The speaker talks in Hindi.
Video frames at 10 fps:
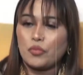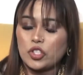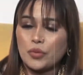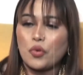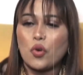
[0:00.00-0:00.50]

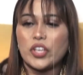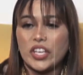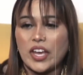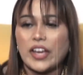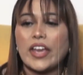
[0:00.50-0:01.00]
मुझे पोक
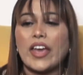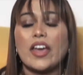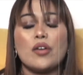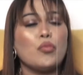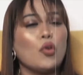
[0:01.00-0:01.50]
किया गया
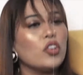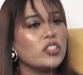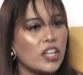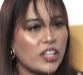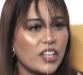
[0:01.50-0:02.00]
है बहुत
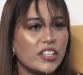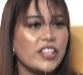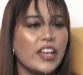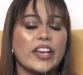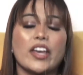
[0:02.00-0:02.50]
ज़्यादा
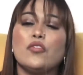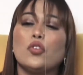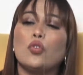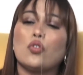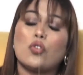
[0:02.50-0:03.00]
किया गया वो
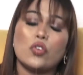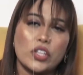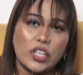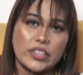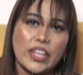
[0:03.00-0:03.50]
लोगों को
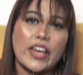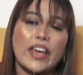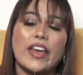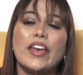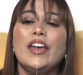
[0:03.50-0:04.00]
दिखता
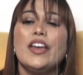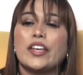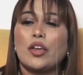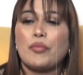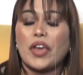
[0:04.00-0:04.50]
है
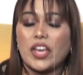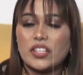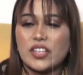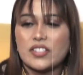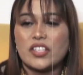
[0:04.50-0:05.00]
कि मैं
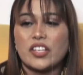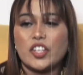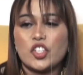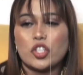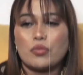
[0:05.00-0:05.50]
जैसी
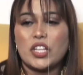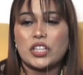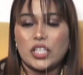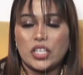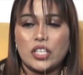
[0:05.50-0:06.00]
कंडीशन में
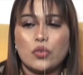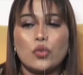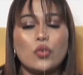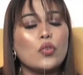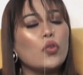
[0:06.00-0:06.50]
थी उन
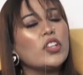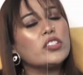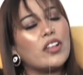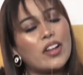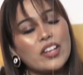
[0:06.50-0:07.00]
लोगों ने
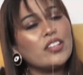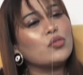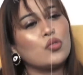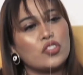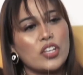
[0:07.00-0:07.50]
ज़रा नहीं
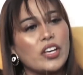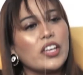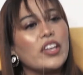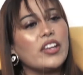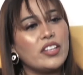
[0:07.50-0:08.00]
सोचा
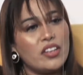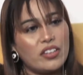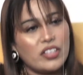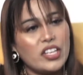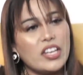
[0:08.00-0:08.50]
कि ये
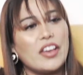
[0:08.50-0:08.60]
ठीक नहीं